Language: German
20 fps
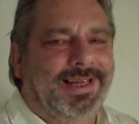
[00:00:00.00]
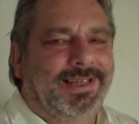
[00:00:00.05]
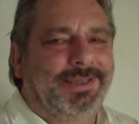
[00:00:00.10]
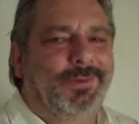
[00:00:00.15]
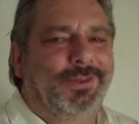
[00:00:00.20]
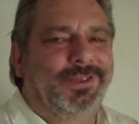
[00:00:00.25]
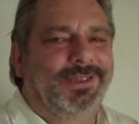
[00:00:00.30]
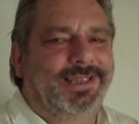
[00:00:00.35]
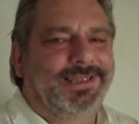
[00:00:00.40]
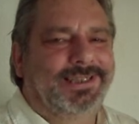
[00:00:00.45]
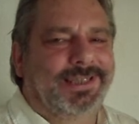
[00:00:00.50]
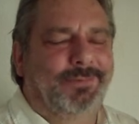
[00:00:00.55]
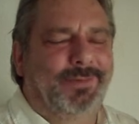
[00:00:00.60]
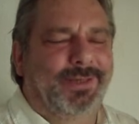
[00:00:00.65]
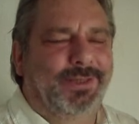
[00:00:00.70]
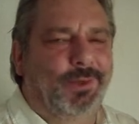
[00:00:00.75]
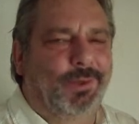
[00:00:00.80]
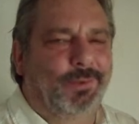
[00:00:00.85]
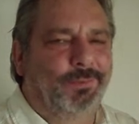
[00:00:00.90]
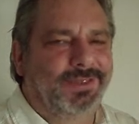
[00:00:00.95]
Hallo und herzlich
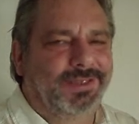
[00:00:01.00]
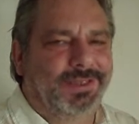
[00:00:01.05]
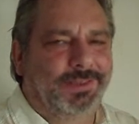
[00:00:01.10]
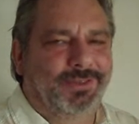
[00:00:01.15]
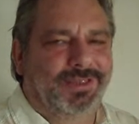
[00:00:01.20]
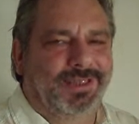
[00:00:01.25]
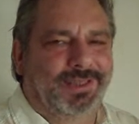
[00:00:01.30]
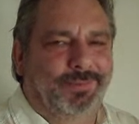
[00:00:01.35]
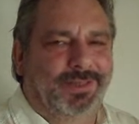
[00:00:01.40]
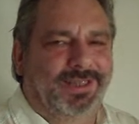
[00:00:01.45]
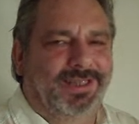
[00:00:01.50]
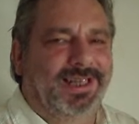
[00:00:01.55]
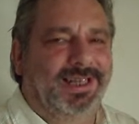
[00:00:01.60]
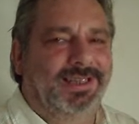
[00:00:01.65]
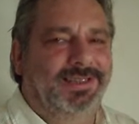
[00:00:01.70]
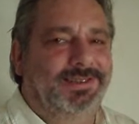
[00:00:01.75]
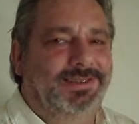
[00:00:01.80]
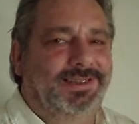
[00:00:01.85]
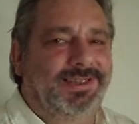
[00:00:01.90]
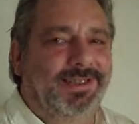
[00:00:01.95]
willkommen hier wieder bei
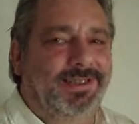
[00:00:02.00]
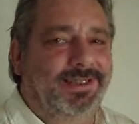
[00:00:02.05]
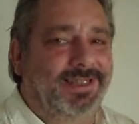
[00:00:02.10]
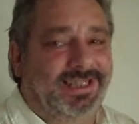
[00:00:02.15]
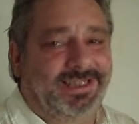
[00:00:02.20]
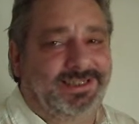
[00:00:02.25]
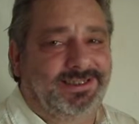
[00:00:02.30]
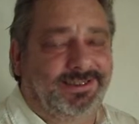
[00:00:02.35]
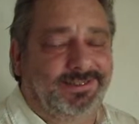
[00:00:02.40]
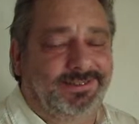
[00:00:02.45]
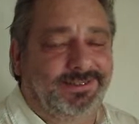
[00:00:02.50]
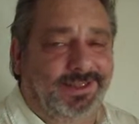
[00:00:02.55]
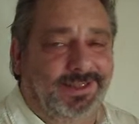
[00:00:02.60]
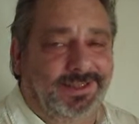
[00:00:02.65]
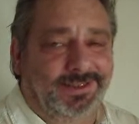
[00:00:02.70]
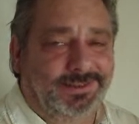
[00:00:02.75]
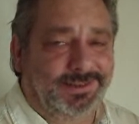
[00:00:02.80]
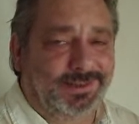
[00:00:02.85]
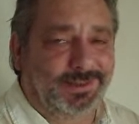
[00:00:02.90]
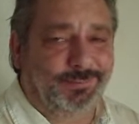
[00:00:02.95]
direkt
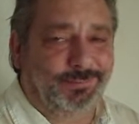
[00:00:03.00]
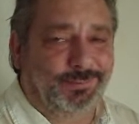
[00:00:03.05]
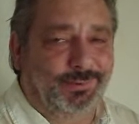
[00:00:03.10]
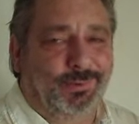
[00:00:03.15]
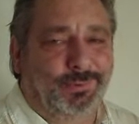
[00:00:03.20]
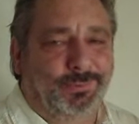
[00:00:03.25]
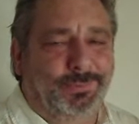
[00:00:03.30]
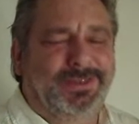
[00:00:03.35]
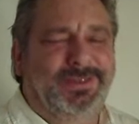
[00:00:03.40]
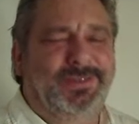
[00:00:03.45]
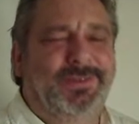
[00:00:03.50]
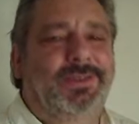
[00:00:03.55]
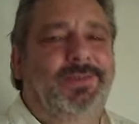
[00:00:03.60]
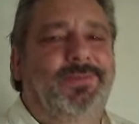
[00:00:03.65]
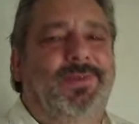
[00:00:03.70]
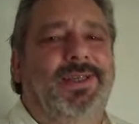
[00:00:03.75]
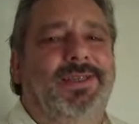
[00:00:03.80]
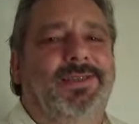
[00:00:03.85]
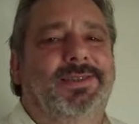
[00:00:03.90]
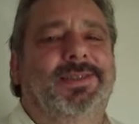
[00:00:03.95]
dran TV
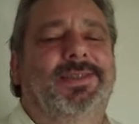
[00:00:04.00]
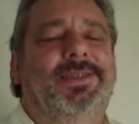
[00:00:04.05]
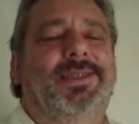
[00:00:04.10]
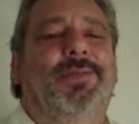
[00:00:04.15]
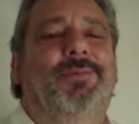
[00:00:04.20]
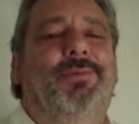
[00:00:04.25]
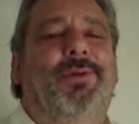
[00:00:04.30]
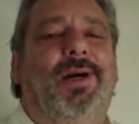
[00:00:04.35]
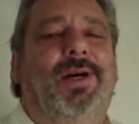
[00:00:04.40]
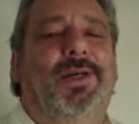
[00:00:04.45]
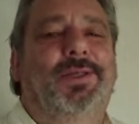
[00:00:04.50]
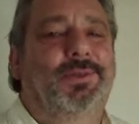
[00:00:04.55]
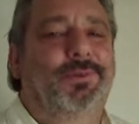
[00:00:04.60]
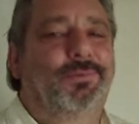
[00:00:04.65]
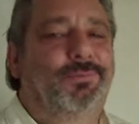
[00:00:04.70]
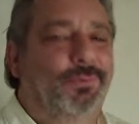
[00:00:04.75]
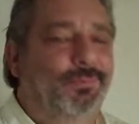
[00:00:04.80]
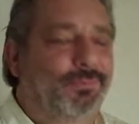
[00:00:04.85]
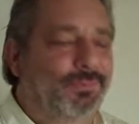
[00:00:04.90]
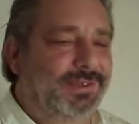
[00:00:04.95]
bzw.
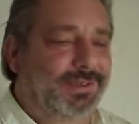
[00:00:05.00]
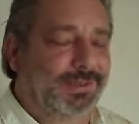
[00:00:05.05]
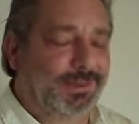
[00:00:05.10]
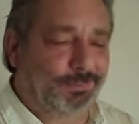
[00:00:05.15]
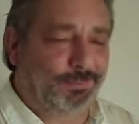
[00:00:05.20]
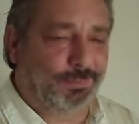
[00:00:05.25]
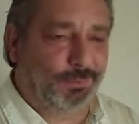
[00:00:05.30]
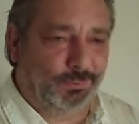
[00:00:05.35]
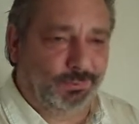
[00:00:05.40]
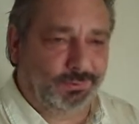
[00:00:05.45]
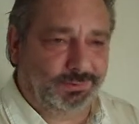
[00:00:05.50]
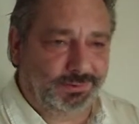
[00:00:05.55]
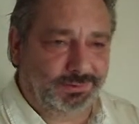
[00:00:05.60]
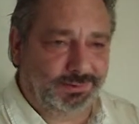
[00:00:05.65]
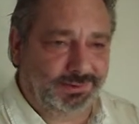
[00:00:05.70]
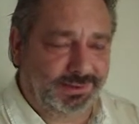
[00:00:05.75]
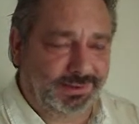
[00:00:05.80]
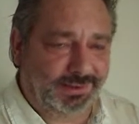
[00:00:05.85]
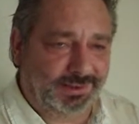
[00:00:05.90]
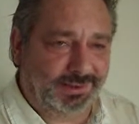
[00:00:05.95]

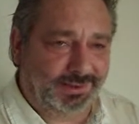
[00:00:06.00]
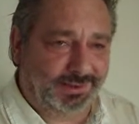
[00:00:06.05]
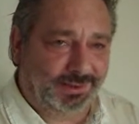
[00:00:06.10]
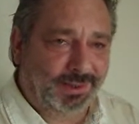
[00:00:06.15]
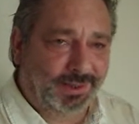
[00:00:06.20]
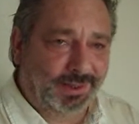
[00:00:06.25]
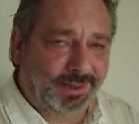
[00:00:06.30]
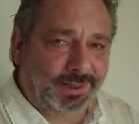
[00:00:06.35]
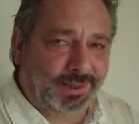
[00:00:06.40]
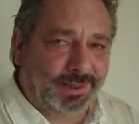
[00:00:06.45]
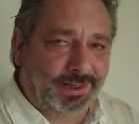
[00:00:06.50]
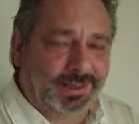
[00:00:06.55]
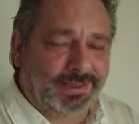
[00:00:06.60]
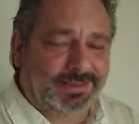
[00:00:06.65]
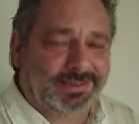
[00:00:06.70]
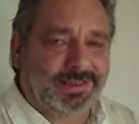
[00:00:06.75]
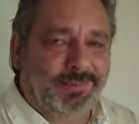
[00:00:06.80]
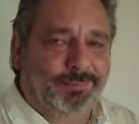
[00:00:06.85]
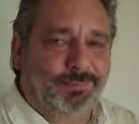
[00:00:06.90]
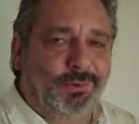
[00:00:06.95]
tv58.de.
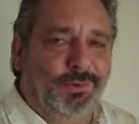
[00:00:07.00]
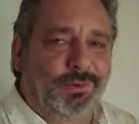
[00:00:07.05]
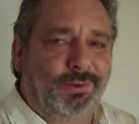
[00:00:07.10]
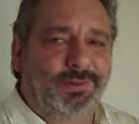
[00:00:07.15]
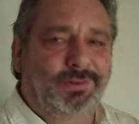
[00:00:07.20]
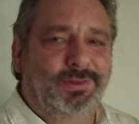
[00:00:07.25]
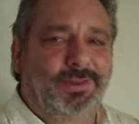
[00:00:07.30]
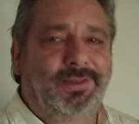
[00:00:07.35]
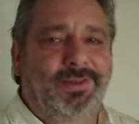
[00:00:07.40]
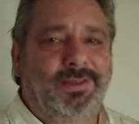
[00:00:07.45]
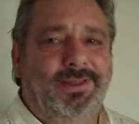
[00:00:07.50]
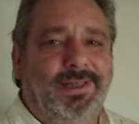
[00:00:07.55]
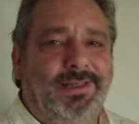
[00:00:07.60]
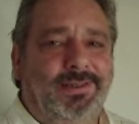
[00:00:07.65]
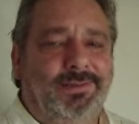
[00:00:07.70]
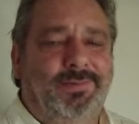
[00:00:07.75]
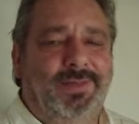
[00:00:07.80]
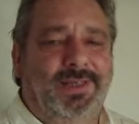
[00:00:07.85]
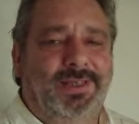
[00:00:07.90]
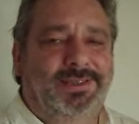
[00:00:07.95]
Es gibt heute
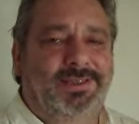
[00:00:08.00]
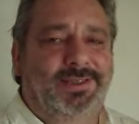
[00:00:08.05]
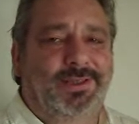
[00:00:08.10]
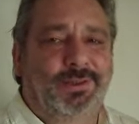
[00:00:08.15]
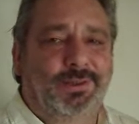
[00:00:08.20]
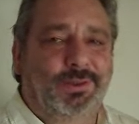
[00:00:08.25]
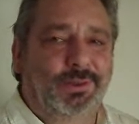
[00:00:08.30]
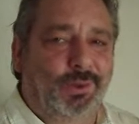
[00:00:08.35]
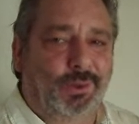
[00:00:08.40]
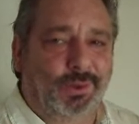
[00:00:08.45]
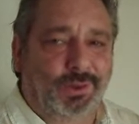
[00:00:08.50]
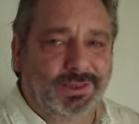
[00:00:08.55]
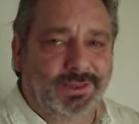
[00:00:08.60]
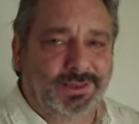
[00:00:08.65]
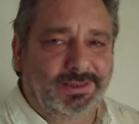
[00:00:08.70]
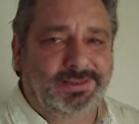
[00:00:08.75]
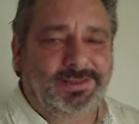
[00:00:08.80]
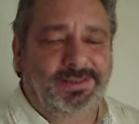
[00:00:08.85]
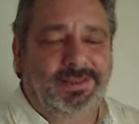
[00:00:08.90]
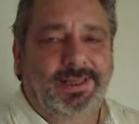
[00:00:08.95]
etwas
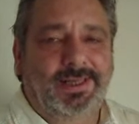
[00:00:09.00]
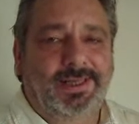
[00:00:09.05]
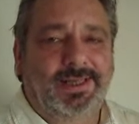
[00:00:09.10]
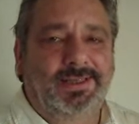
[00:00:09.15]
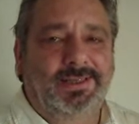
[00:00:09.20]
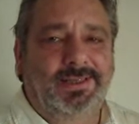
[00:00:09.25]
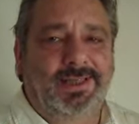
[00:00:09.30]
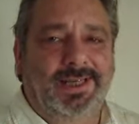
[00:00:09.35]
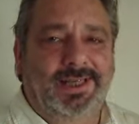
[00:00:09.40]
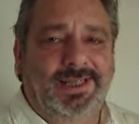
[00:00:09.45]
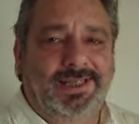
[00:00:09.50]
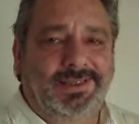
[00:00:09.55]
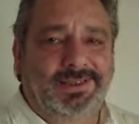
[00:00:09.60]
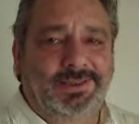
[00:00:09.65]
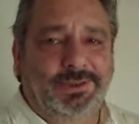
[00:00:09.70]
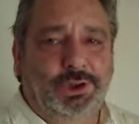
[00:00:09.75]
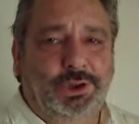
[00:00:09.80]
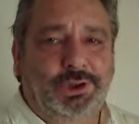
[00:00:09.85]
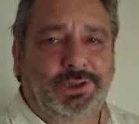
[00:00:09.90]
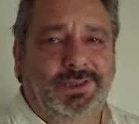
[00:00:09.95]
Neues in der
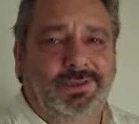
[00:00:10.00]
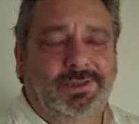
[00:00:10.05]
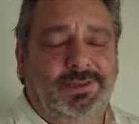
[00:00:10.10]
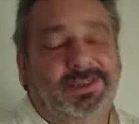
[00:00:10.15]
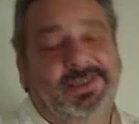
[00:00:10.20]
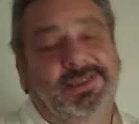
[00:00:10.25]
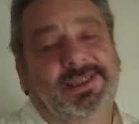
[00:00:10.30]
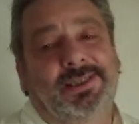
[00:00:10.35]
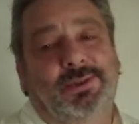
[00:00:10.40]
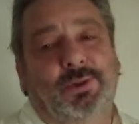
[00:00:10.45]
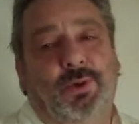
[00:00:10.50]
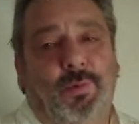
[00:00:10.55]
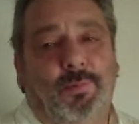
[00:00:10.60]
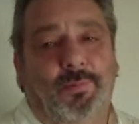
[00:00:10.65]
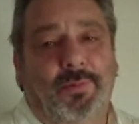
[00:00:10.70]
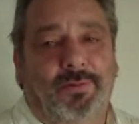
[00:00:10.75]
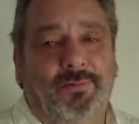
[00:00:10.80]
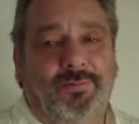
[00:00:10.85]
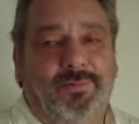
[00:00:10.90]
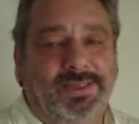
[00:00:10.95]
Innenstadt. Es geht
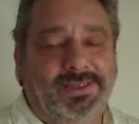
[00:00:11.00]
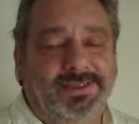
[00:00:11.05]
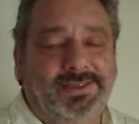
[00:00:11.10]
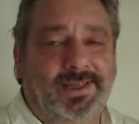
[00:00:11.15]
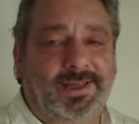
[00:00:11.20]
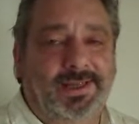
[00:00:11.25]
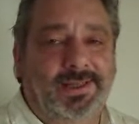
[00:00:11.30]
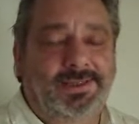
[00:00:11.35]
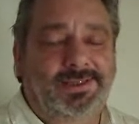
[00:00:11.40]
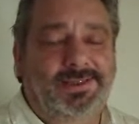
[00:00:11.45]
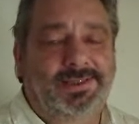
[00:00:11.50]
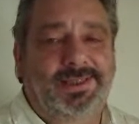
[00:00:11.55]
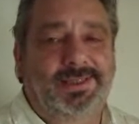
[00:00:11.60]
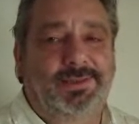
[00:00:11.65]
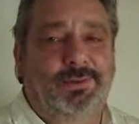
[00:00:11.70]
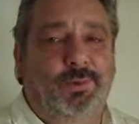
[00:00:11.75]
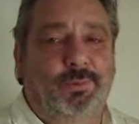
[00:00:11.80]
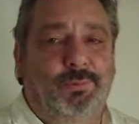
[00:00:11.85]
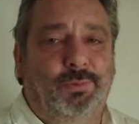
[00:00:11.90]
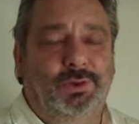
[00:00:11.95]
um Wasser, es
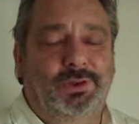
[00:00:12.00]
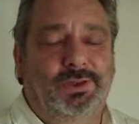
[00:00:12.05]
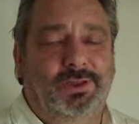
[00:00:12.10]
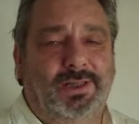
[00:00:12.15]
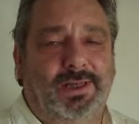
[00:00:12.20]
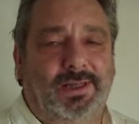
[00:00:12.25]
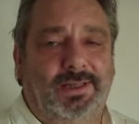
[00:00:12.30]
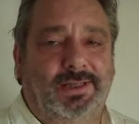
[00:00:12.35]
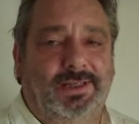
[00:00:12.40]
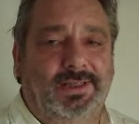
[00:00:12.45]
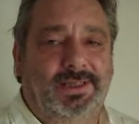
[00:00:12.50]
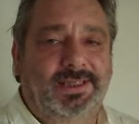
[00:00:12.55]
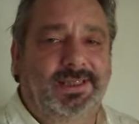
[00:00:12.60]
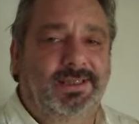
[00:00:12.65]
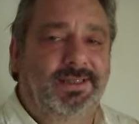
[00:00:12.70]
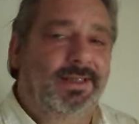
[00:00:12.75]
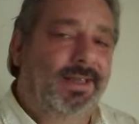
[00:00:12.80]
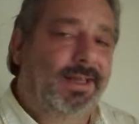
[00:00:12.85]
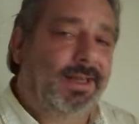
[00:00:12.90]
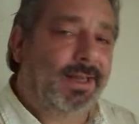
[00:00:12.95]
geht um unsere
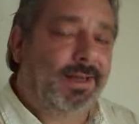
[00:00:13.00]
Galerien.